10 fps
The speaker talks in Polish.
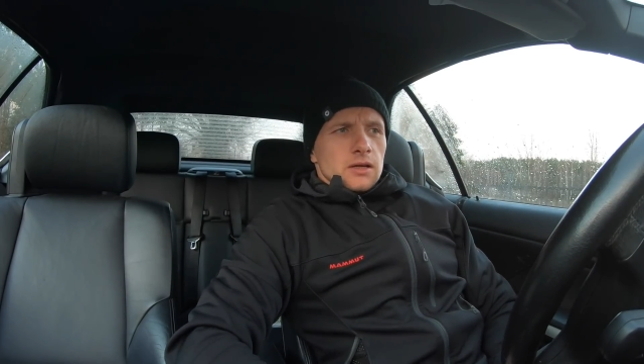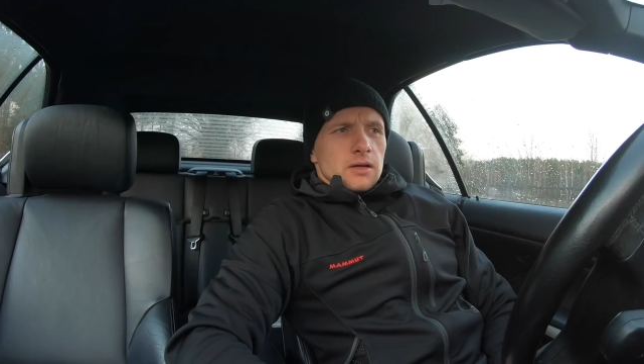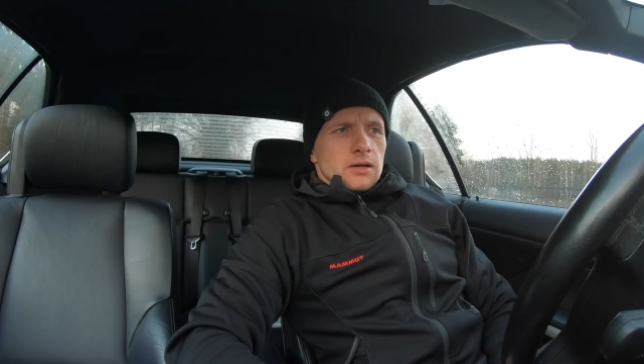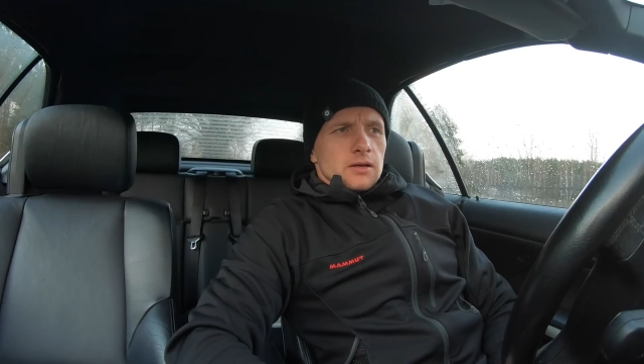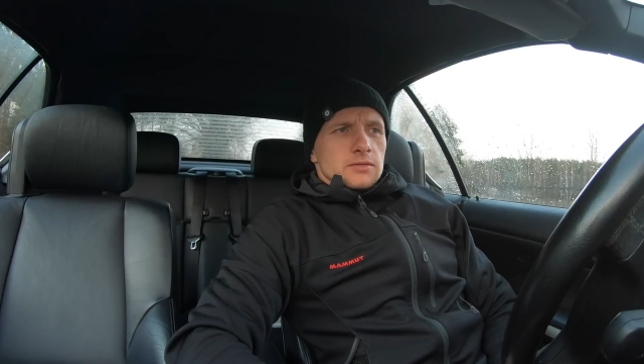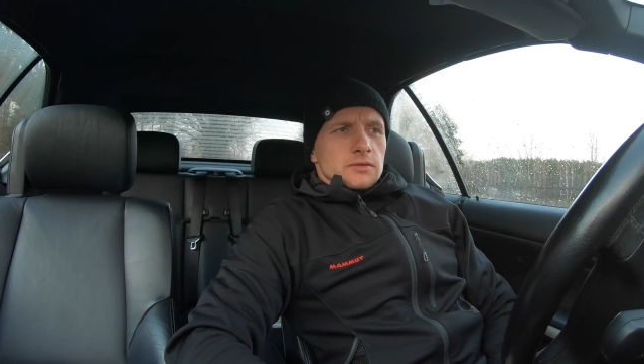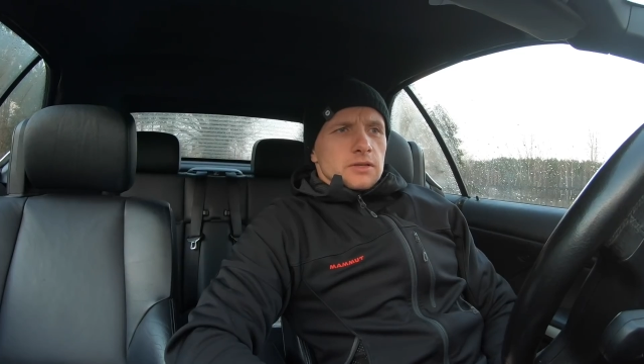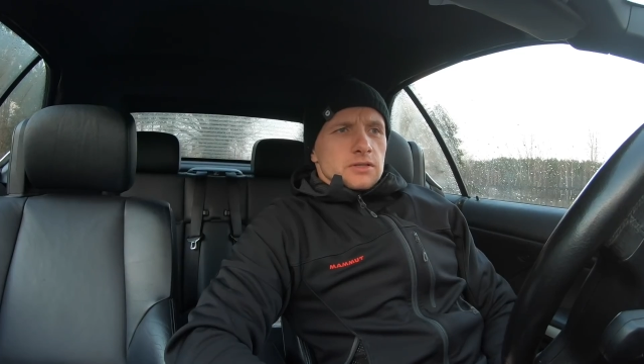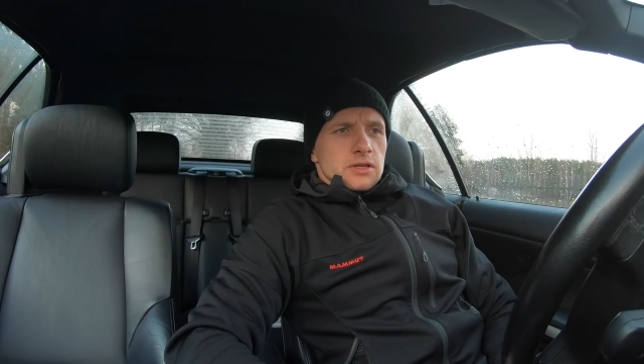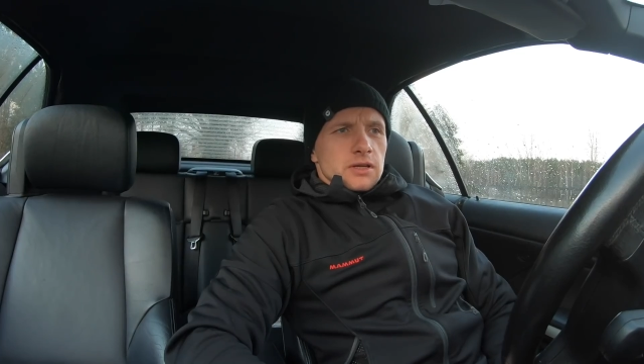e,
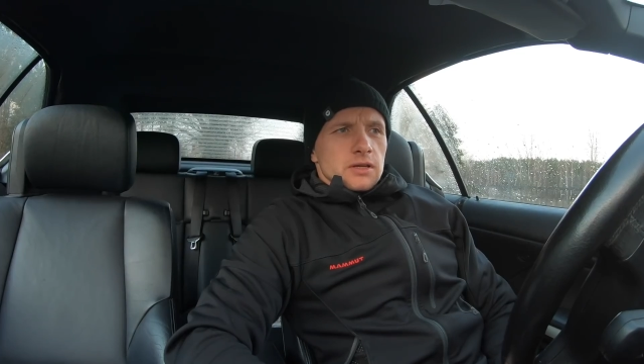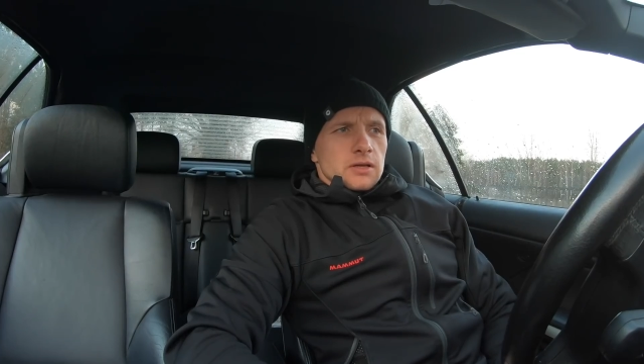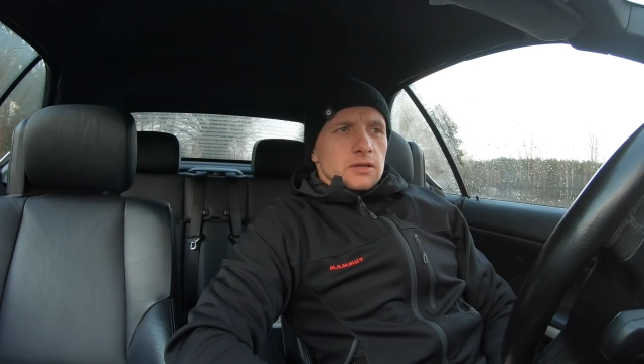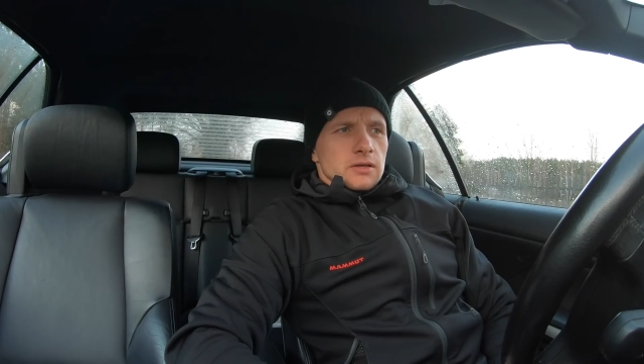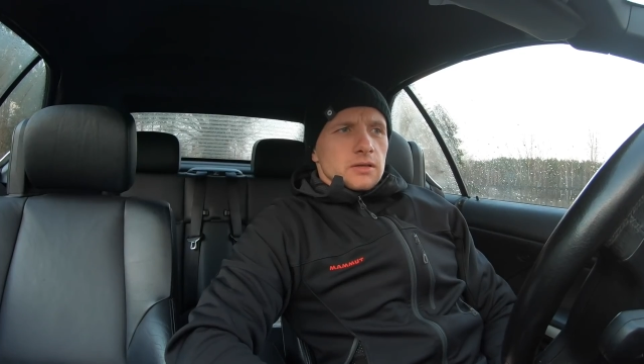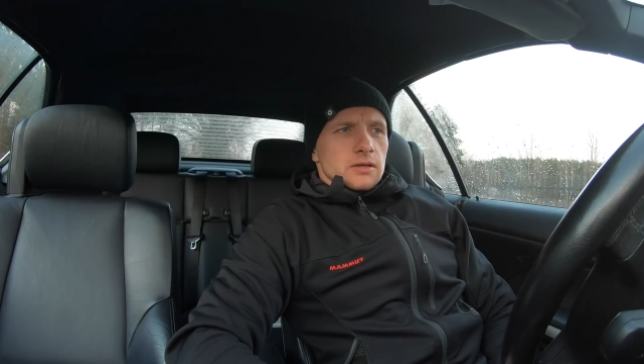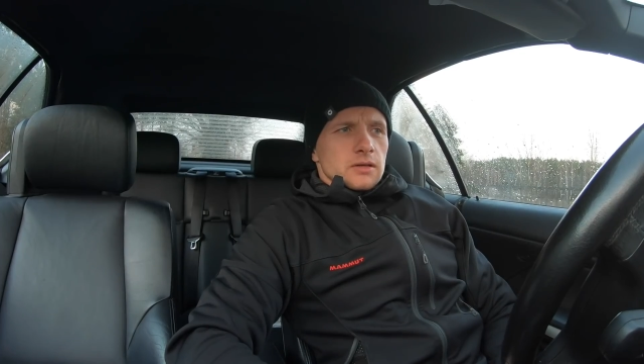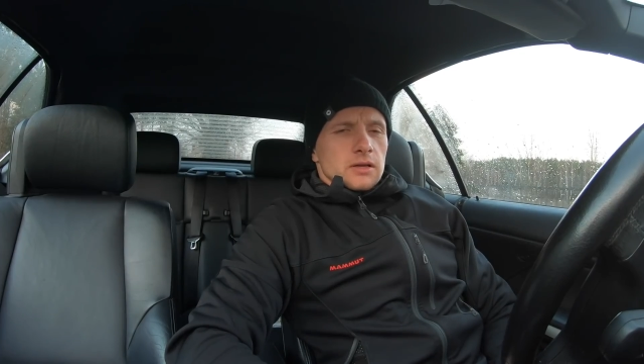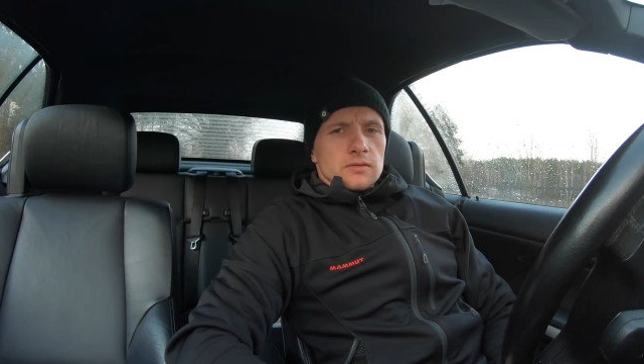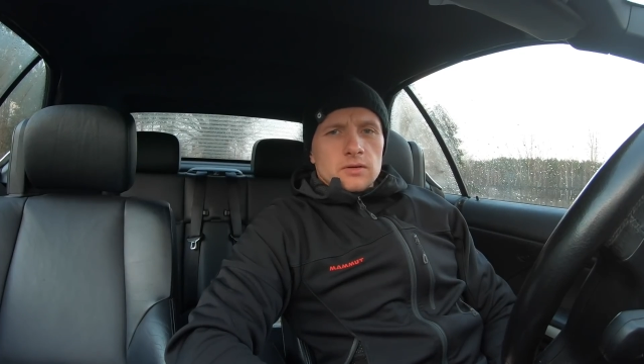świąteczne i
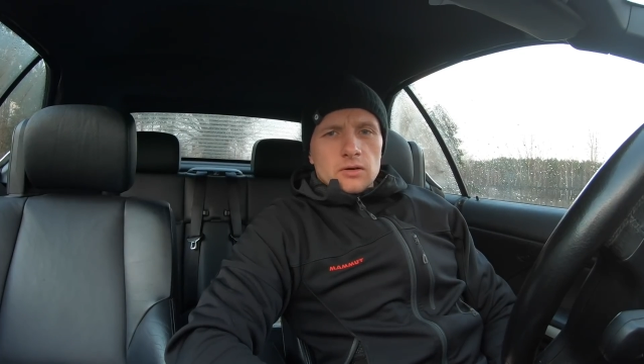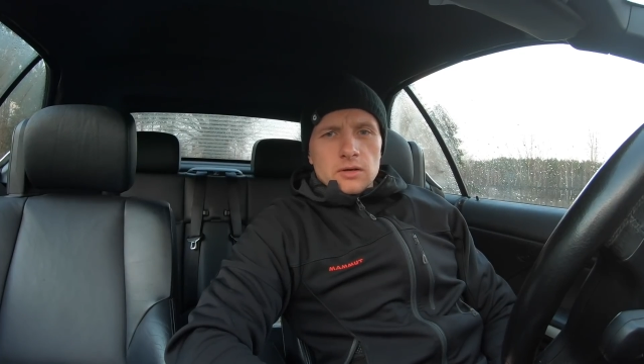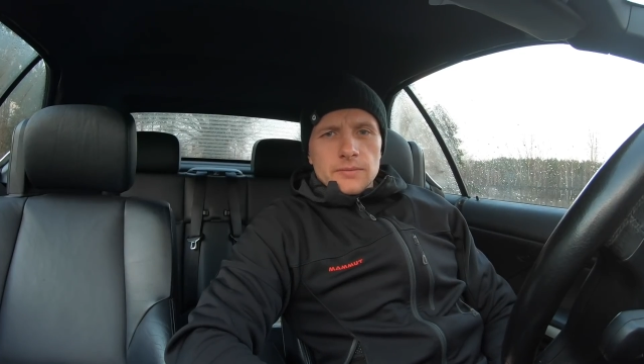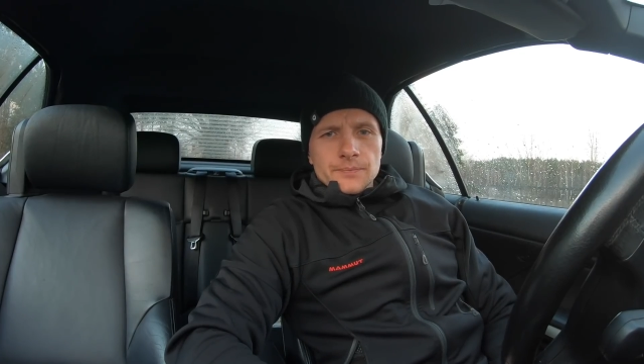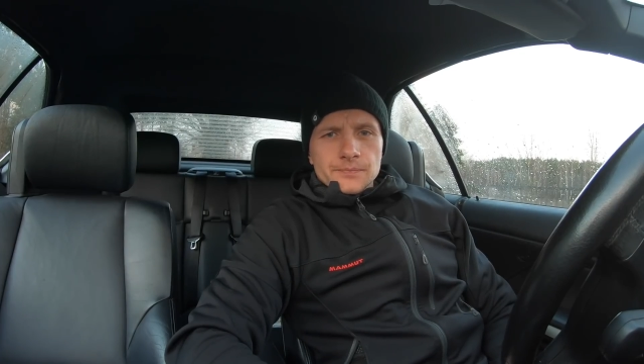na nowy rok.